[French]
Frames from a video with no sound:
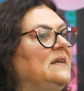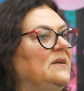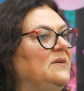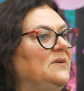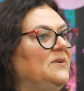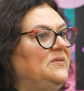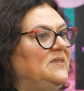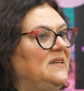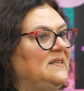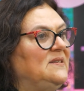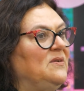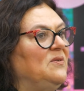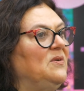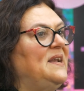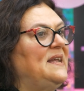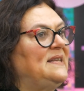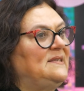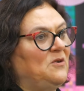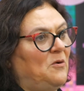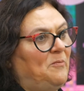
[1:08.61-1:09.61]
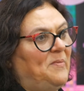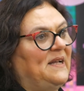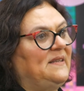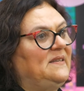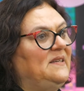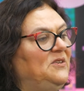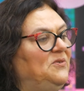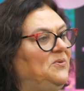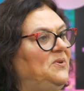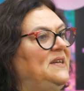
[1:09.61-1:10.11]
euh, des Anglaises, en
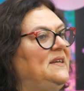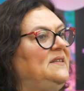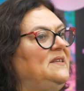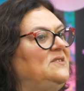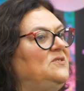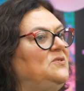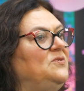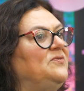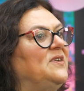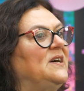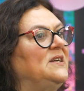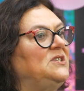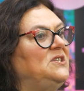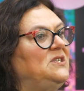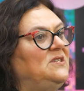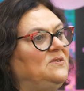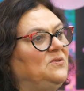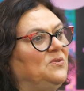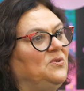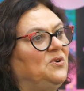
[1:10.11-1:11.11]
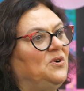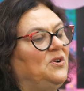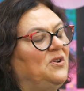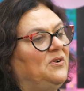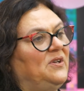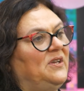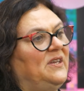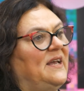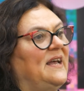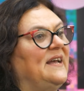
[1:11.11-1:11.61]
particulier des suffragistes, aux
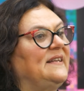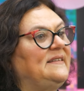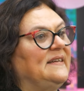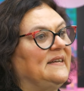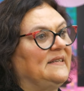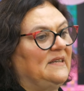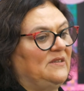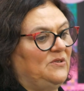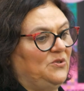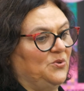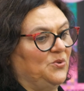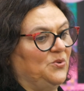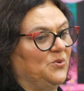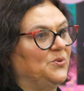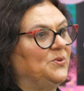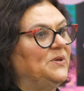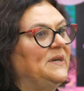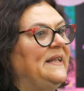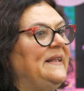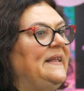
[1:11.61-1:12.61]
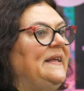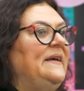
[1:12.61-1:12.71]
colloques internationaux